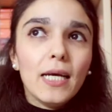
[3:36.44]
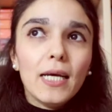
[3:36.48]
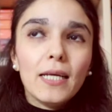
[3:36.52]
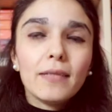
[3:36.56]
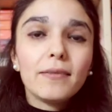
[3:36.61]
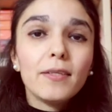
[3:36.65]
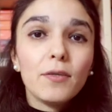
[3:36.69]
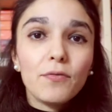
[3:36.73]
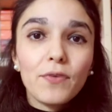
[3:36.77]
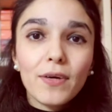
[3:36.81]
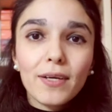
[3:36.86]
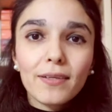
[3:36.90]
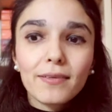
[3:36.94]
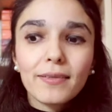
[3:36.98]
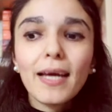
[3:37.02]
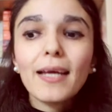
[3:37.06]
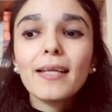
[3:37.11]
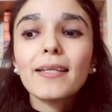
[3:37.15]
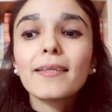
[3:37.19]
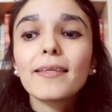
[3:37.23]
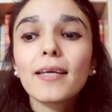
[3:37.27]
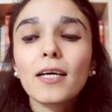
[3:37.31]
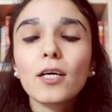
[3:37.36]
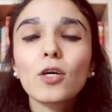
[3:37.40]

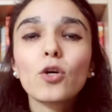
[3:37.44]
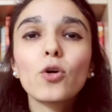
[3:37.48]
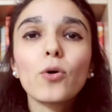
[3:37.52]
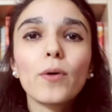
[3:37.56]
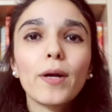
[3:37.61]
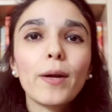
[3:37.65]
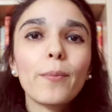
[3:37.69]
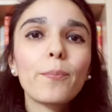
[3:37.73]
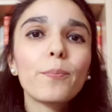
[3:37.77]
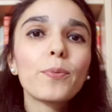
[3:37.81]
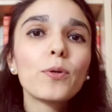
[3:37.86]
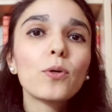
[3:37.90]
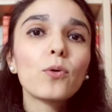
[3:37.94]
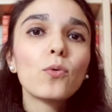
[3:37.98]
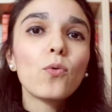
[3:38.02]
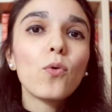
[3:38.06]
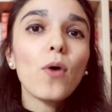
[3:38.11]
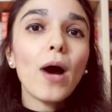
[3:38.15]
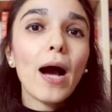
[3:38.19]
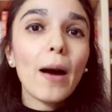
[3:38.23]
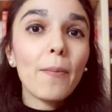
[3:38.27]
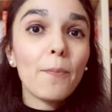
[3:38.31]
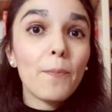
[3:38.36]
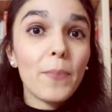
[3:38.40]
divertente, ancora più
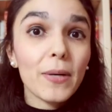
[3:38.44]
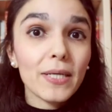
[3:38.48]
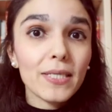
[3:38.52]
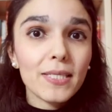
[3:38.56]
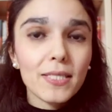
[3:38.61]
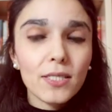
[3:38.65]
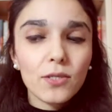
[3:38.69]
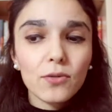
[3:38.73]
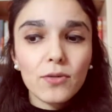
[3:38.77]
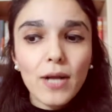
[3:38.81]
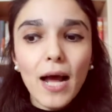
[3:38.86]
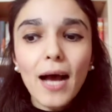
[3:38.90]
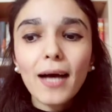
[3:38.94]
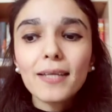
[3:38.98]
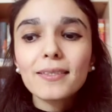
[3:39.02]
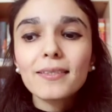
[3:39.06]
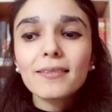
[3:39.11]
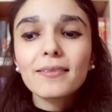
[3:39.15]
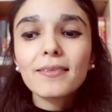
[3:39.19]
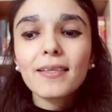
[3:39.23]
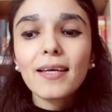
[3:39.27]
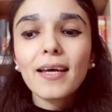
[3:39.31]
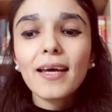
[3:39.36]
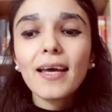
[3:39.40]

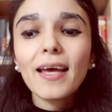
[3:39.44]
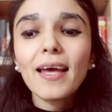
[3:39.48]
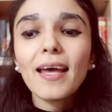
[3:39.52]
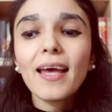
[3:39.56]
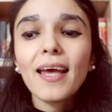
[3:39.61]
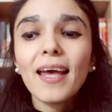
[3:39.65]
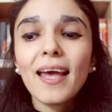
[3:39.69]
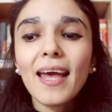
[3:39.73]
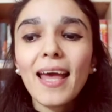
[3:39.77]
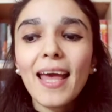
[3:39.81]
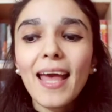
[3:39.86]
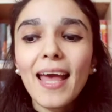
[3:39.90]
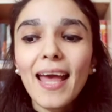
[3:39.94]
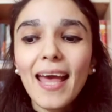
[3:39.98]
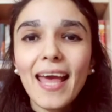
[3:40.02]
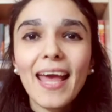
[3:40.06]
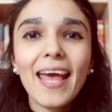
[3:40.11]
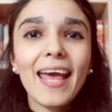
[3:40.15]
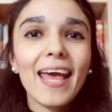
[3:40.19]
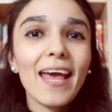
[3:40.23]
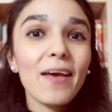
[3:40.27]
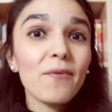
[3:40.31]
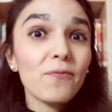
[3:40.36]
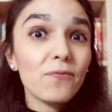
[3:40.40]
appassionante
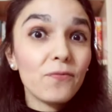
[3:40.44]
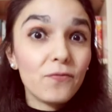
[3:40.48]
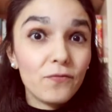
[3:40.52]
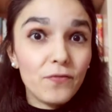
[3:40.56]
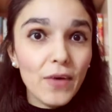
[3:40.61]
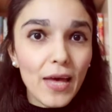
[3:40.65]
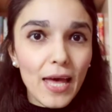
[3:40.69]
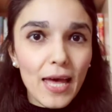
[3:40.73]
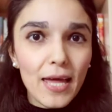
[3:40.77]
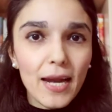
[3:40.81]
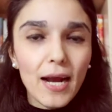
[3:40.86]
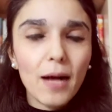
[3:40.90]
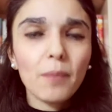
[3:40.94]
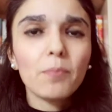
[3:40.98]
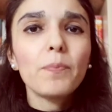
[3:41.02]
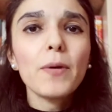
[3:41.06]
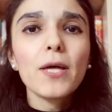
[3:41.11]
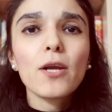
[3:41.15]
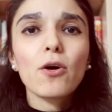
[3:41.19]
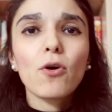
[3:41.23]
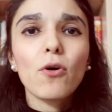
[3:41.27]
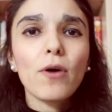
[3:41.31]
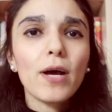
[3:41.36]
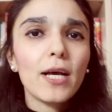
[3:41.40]
è vera,
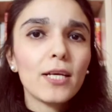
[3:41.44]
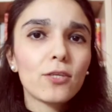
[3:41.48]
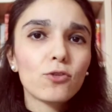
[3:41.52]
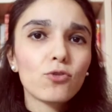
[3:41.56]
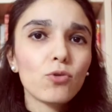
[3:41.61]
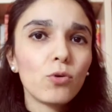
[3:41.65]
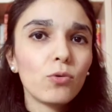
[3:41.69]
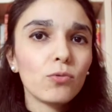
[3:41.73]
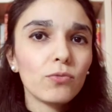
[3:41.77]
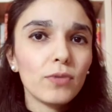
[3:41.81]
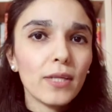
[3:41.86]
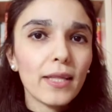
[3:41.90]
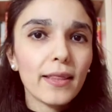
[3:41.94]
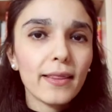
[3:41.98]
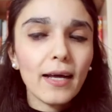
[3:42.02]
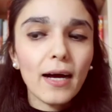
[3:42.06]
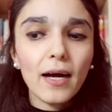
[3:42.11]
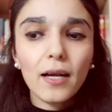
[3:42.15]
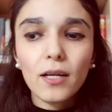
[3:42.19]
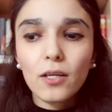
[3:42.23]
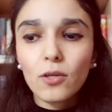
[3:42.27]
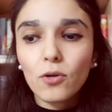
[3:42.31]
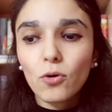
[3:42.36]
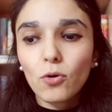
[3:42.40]
però è solo un
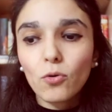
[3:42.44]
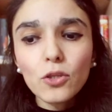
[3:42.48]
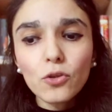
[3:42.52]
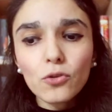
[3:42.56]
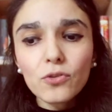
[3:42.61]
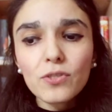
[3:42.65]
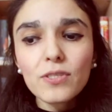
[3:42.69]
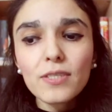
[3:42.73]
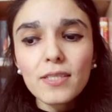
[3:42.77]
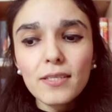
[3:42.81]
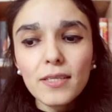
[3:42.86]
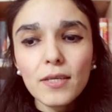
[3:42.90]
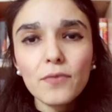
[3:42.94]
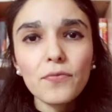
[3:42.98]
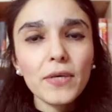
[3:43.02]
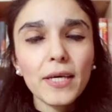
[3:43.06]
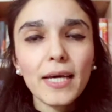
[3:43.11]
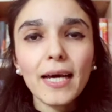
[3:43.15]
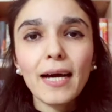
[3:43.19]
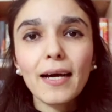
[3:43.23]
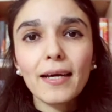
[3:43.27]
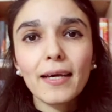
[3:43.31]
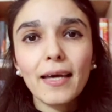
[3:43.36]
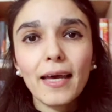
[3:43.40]
dettaglio, non
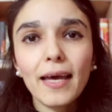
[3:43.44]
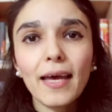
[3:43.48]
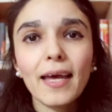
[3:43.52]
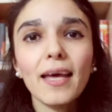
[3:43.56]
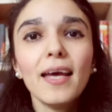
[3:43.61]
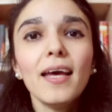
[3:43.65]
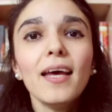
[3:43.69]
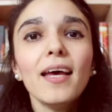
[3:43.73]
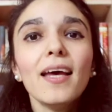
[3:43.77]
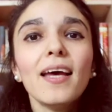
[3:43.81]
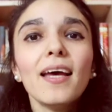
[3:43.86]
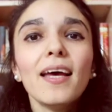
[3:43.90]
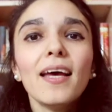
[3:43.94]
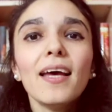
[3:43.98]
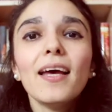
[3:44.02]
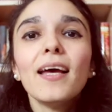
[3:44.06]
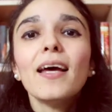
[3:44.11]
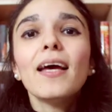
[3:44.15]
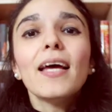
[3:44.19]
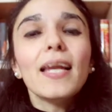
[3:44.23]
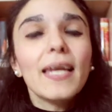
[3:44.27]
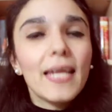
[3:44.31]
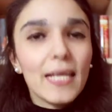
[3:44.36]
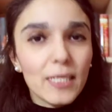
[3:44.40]
significa che
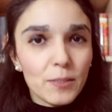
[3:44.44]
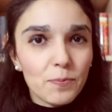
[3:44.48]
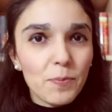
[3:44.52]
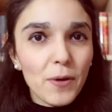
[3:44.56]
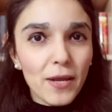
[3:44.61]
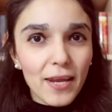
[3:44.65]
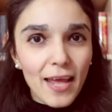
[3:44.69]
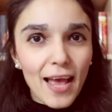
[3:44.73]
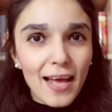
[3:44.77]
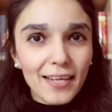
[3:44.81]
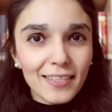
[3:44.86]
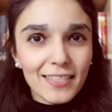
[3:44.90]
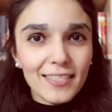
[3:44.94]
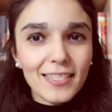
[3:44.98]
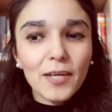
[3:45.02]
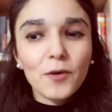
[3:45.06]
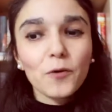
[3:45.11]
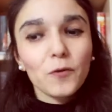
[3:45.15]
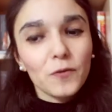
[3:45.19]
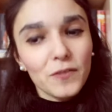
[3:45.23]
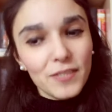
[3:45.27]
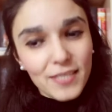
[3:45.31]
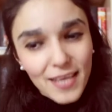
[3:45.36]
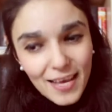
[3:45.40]
l'esperienza
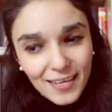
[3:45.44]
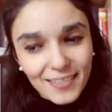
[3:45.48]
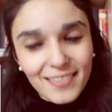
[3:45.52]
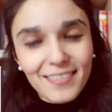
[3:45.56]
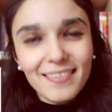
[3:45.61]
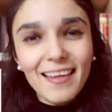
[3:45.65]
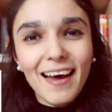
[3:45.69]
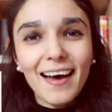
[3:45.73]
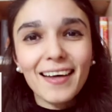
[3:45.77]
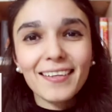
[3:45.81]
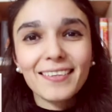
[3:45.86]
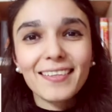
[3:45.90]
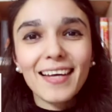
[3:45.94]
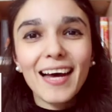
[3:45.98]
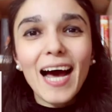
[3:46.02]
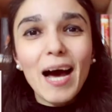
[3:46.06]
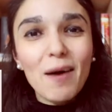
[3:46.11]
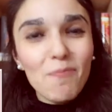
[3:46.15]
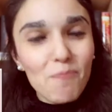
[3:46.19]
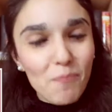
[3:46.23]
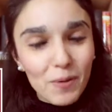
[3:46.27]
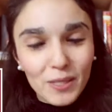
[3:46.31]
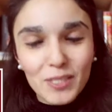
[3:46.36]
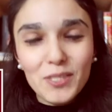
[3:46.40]
non sia stata
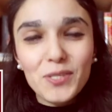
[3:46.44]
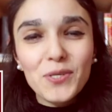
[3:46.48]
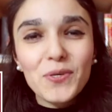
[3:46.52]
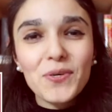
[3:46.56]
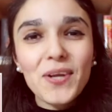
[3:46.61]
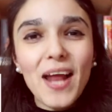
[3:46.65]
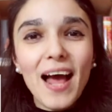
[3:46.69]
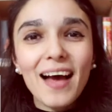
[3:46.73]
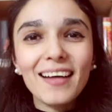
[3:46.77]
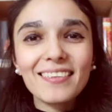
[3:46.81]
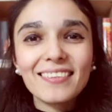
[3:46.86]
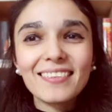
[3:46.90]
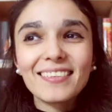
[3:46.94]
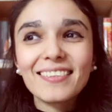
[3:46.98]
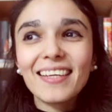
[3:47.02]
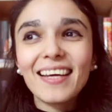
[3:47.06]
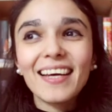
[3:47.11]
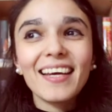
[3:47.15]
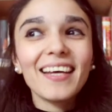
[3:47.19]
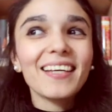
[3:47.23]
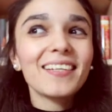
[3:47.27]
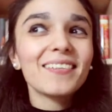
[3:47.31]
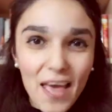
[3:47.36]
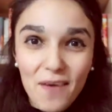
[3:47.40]

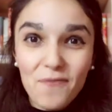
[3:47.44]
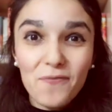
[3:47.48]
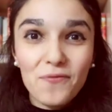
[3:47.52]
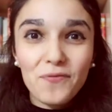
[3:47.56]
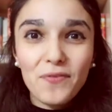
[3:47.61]
appassionante e